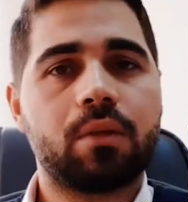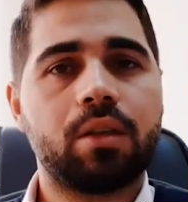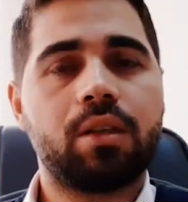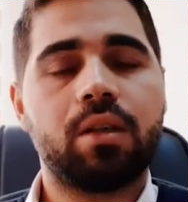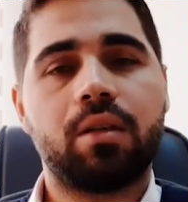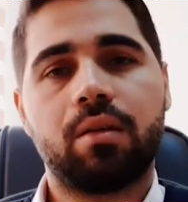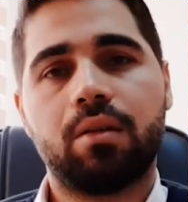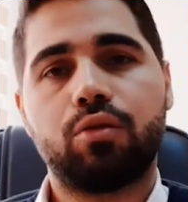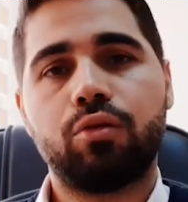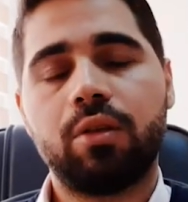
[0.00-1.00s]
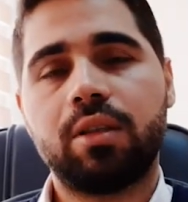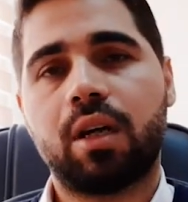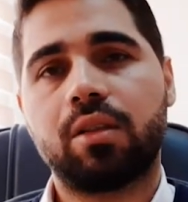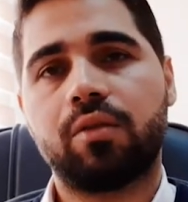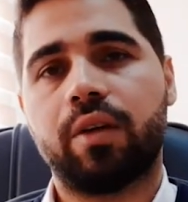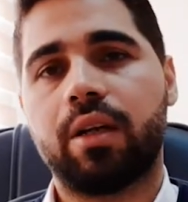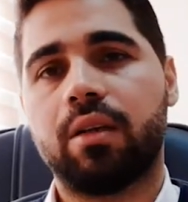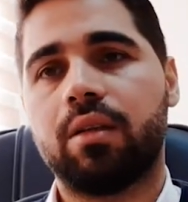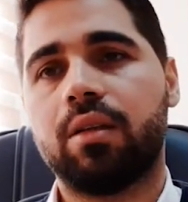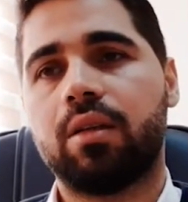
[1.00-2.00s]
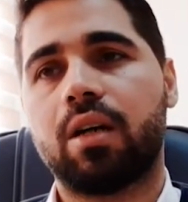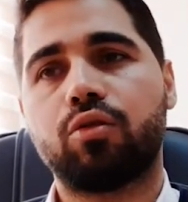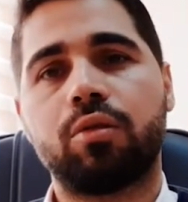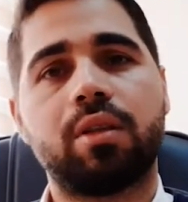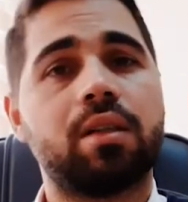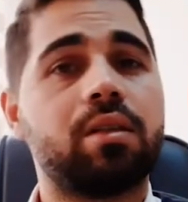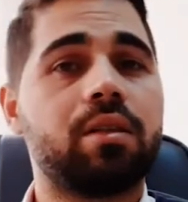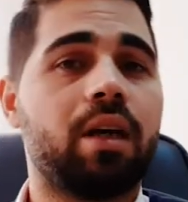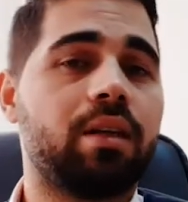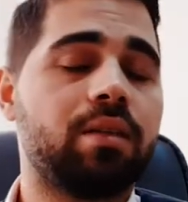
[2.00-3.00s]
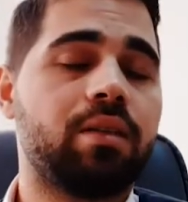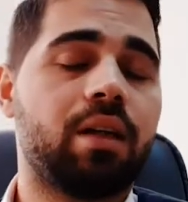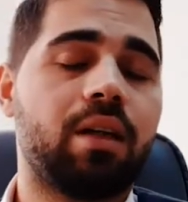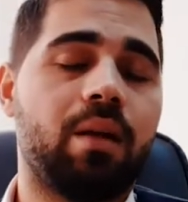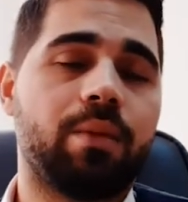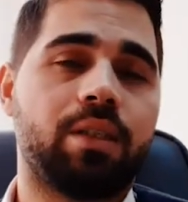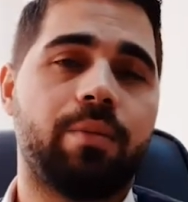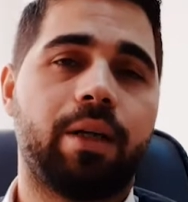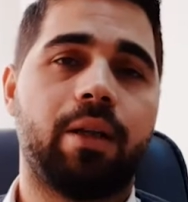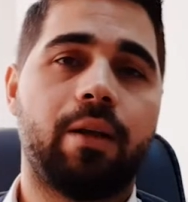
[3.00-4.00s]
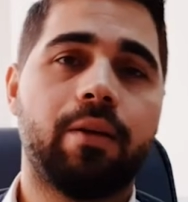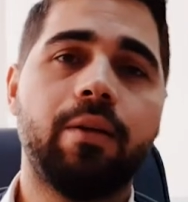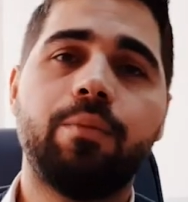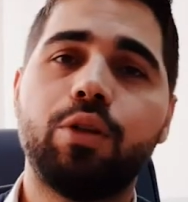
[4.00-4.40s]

İşte e, suni sancı verildi. Daha sonra sancının kendisinden gelmesi beklendi.